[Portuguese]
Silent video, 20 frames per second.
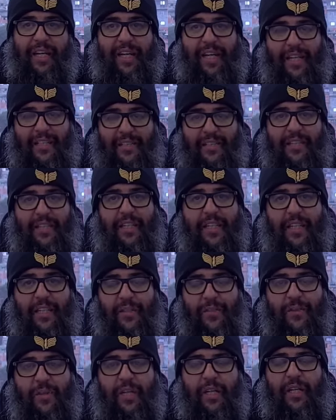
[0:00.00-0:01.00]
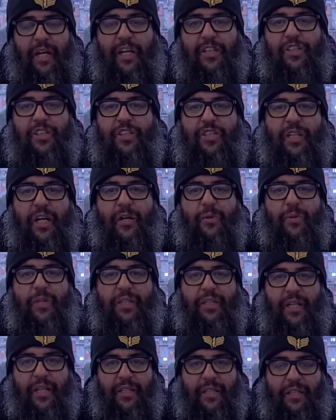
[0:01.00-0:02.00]
Esse ano, a gente está com
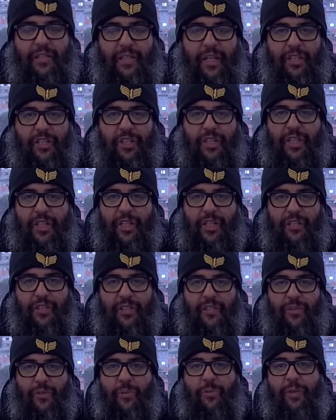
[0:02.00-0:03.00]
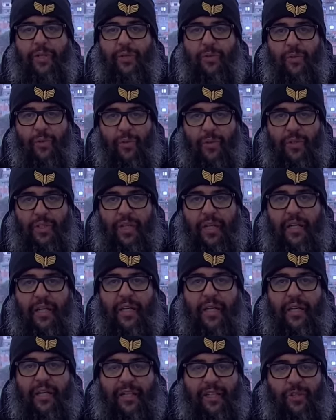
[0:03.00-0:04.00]
87 crianças tomando conta,
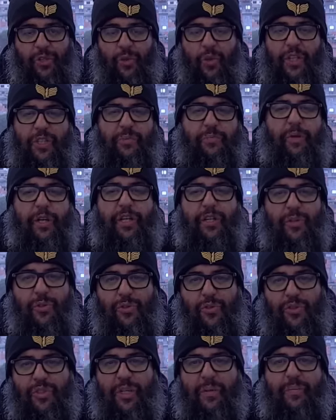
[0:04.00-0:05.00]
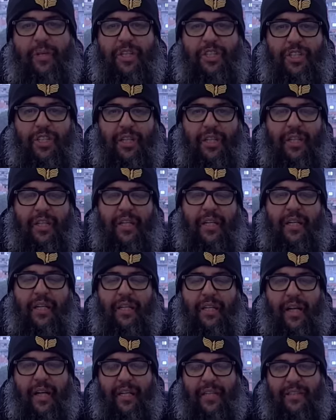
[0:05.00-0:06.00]
em dois períodos, você imagina,
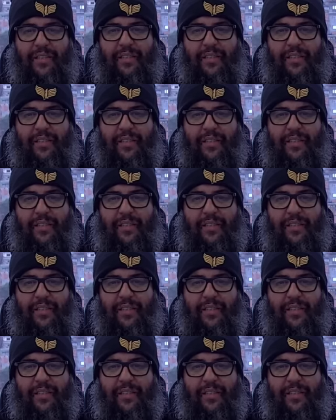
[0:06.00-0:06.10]
né?